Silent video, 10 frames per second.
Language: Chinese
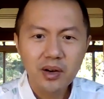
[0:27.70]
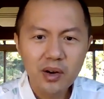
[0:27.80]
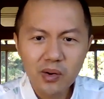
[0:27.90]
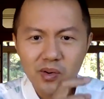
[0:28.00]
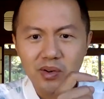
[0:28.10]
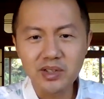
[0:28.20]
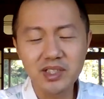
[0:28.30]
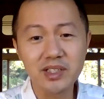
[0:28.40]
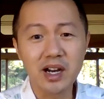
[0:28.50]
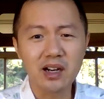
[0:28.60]
共
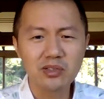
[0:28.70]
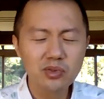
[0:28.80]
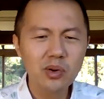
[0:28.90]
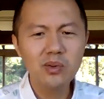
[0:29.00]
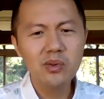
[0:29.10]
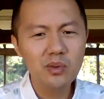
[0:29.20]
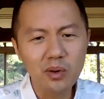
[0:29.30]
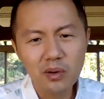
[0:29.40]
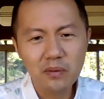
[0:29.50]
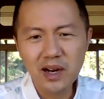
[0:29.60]
享中
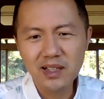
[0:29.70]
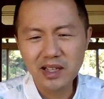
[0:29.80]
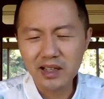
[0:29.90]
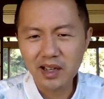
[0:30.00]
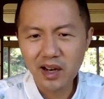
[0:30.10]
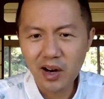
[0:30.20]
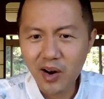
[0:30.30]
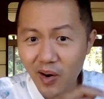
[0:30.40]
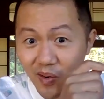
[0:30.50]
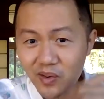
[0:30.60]
国发展的
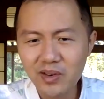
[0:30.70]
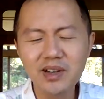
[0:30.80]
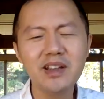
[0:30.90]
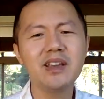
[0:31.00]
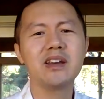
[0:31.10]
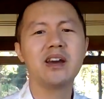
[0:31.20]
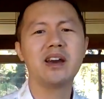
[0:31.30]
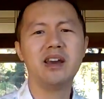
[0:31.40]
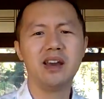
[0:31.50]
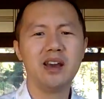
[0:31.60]
红利，
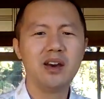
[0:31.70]
哎，